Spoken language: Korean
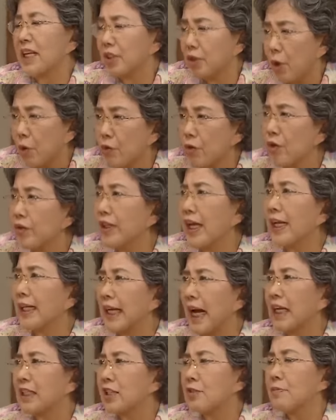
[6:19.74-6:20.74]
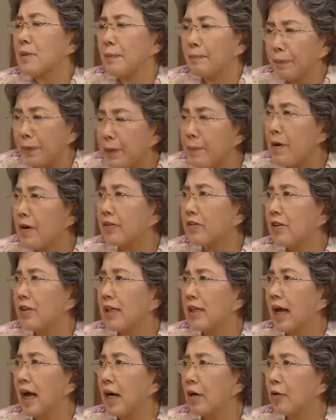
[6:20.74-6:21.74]
내 소년딸 가슴에
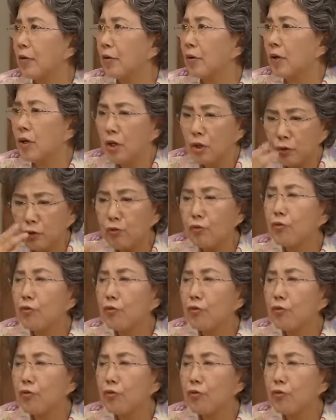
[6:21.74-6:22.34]
피멍들게 하고